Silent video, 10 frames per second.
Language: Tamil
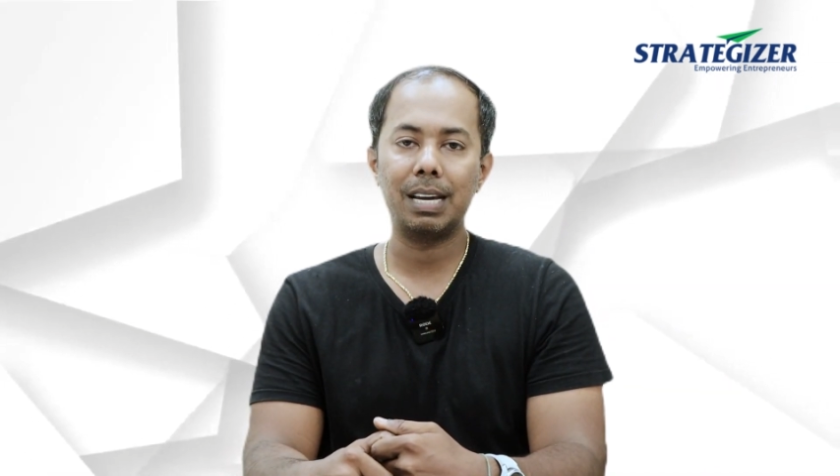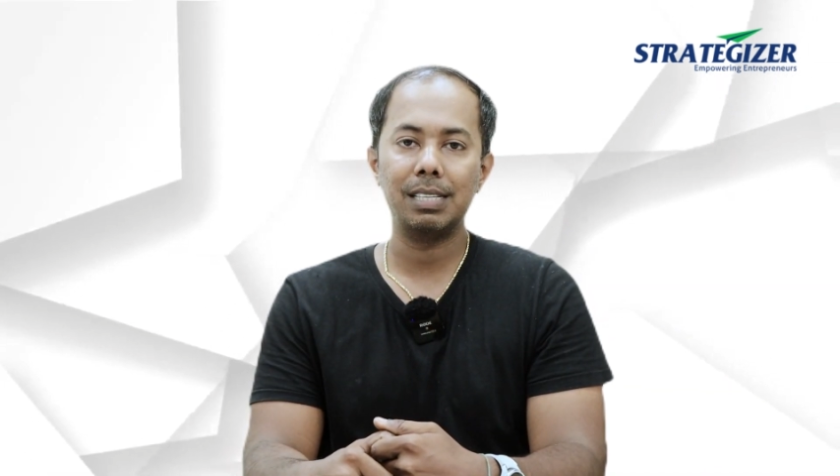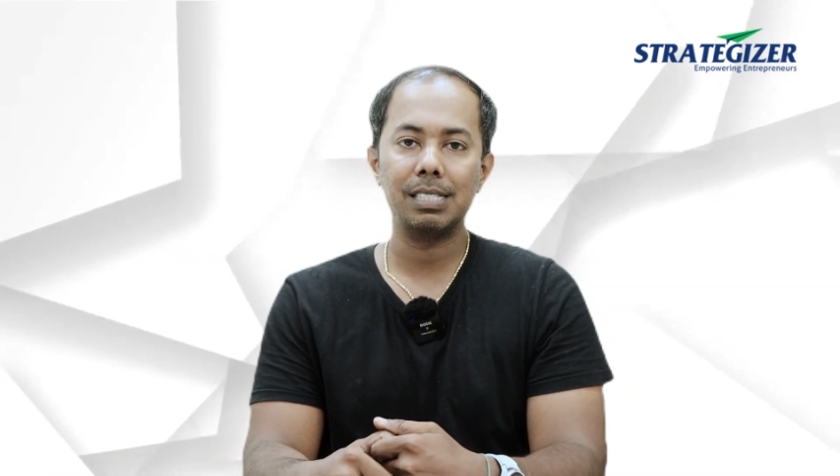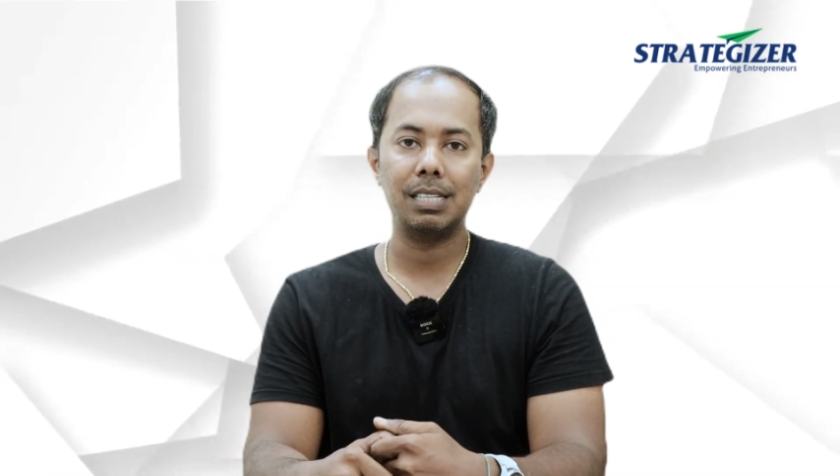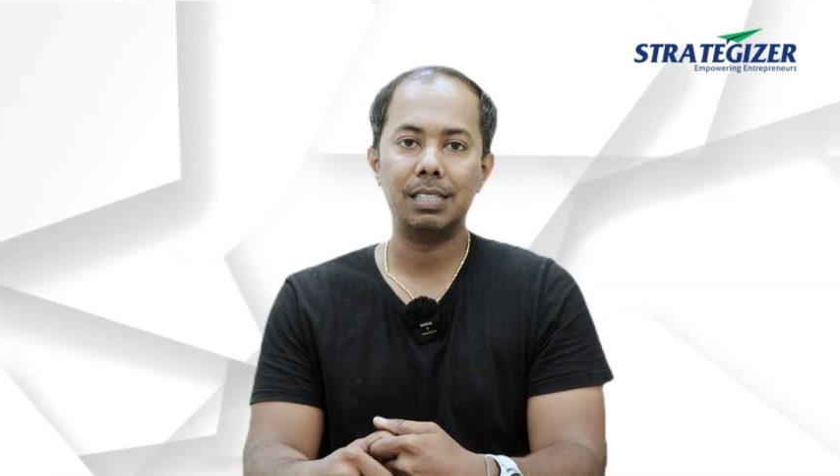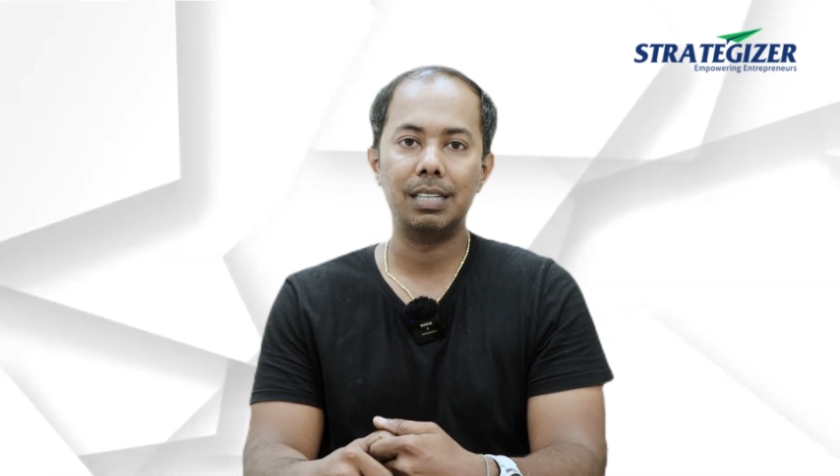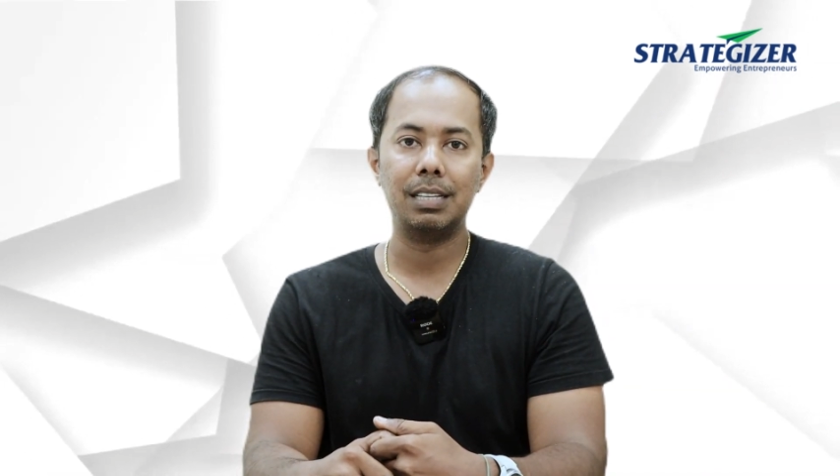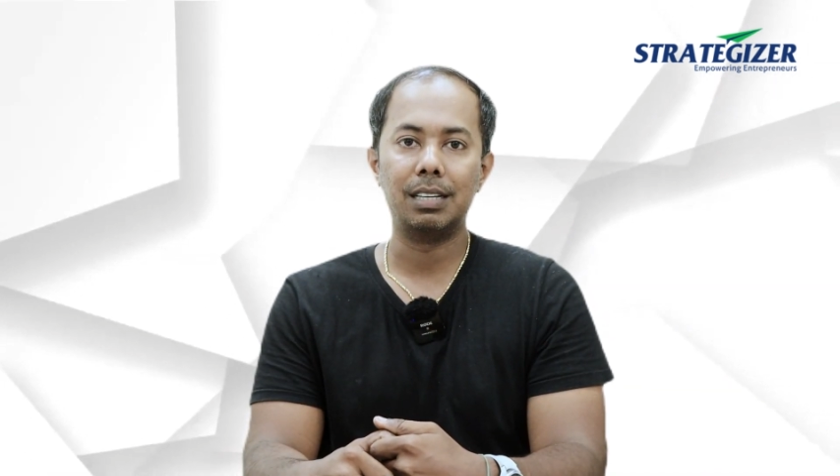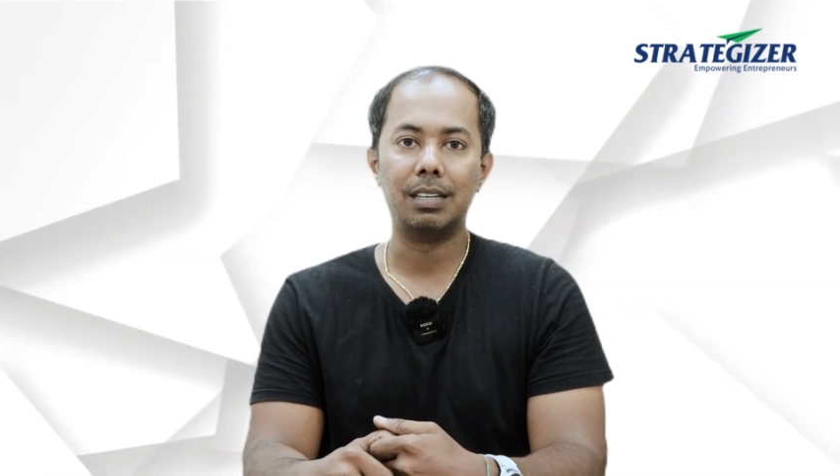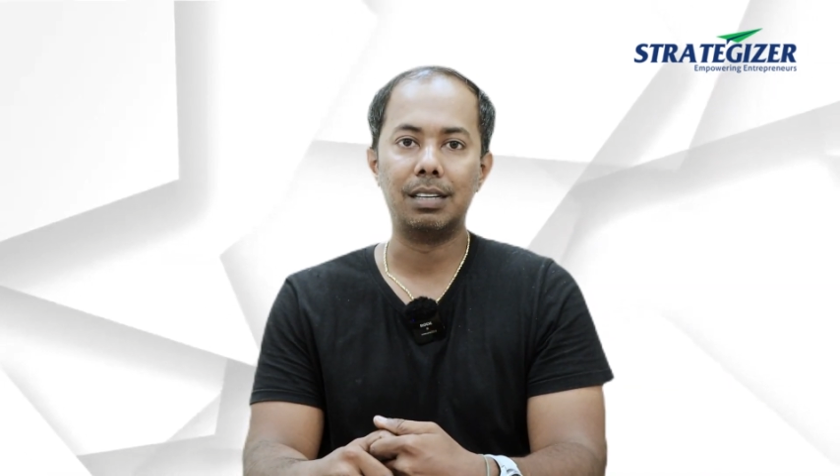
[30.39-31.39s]
பேக்கேஜஸ் அண்ட்
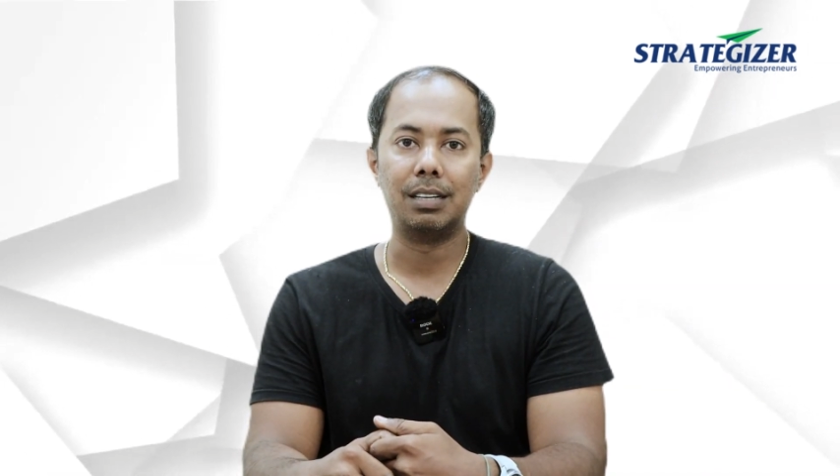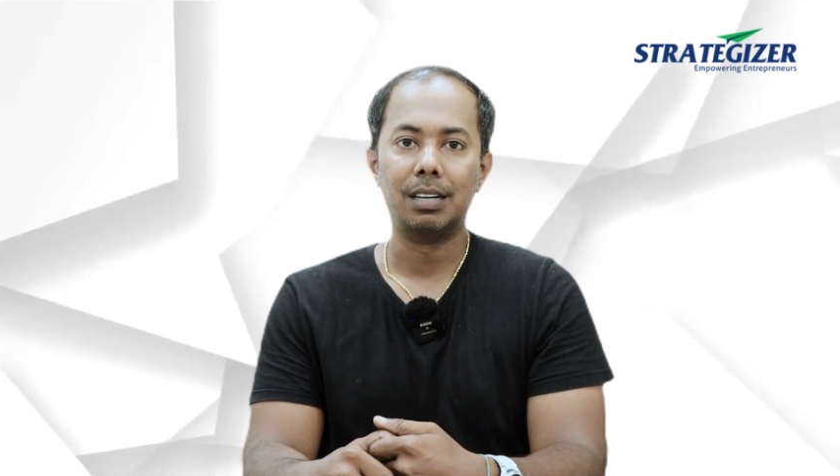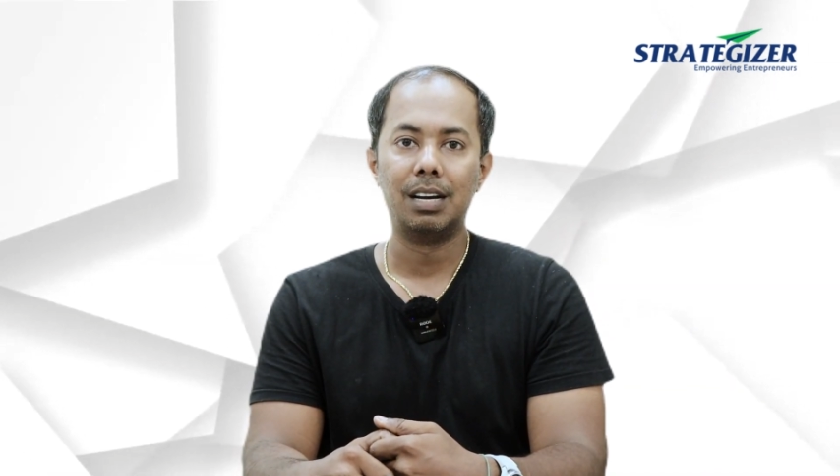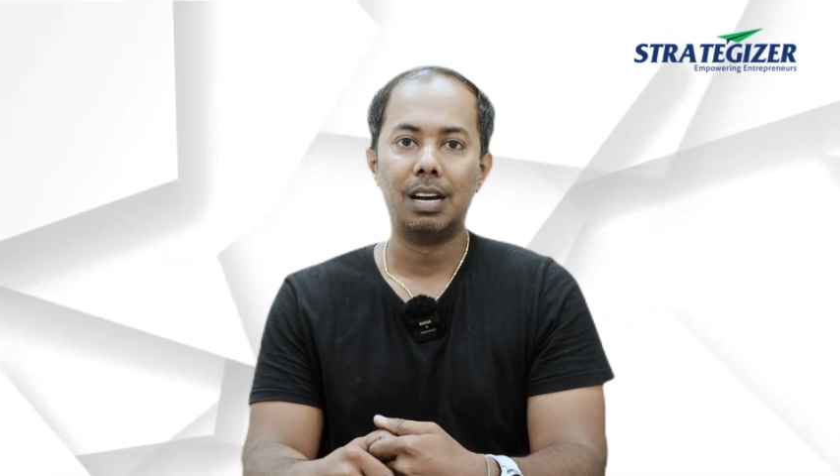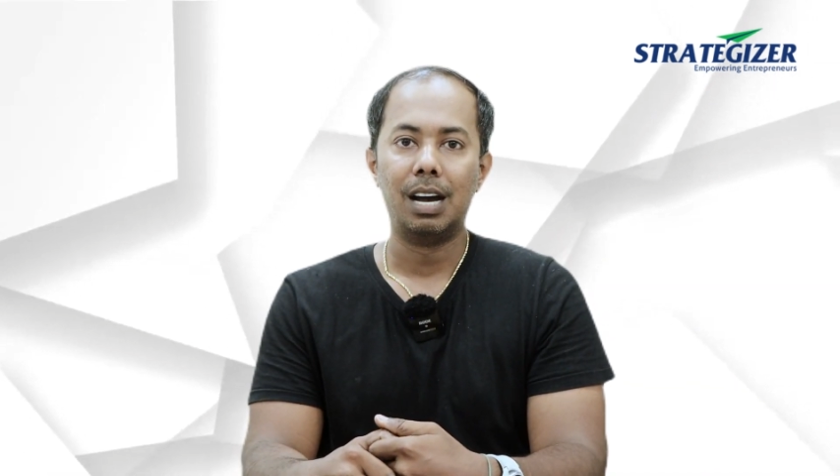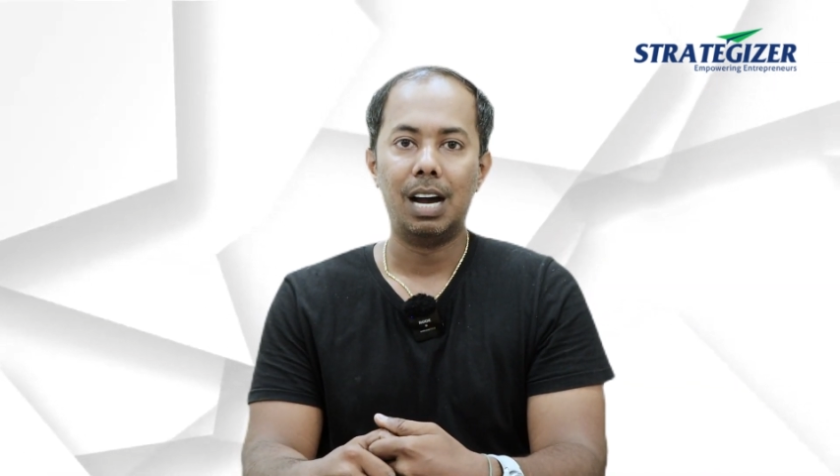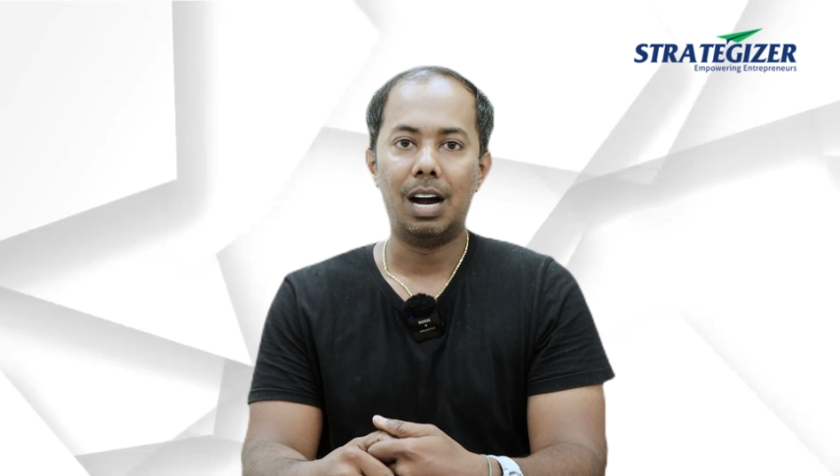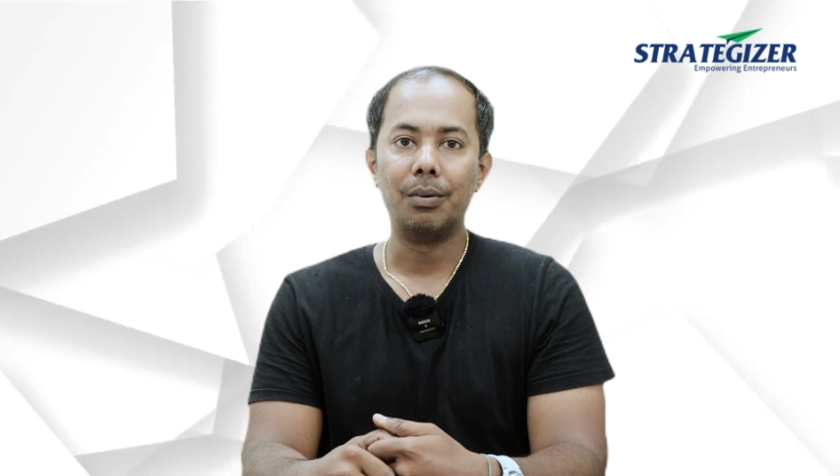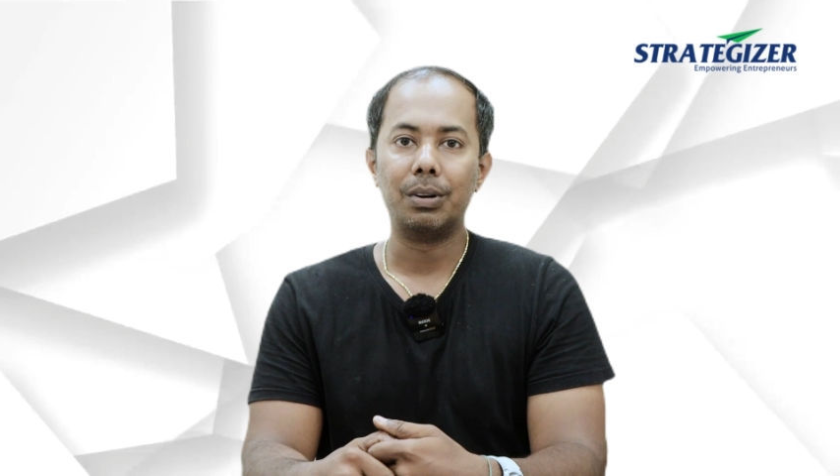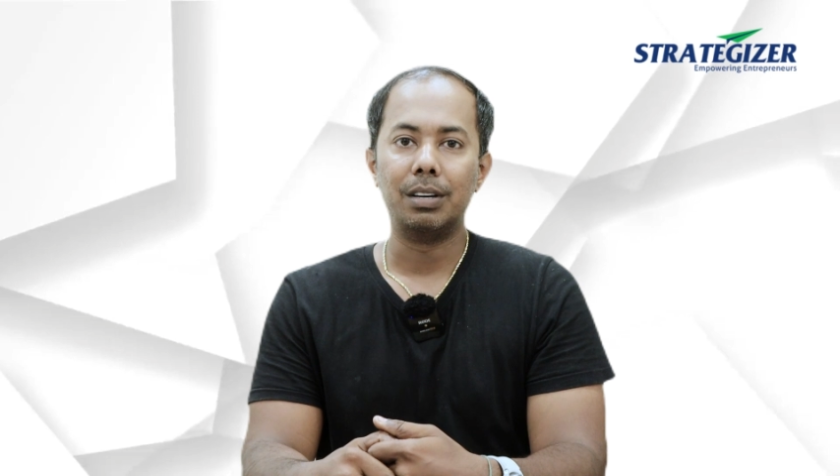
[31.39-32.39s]
தென்
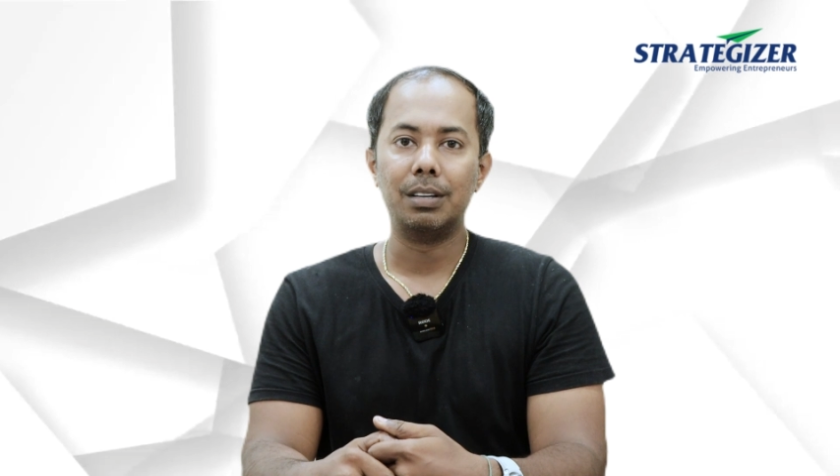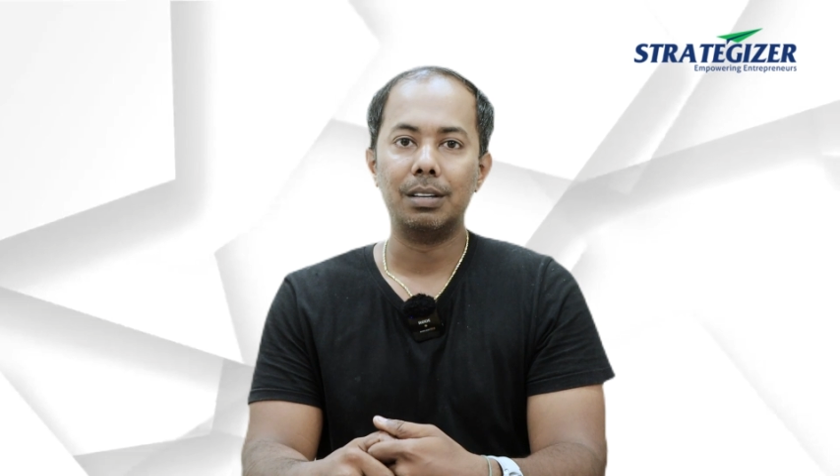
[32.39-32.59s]
அவங்க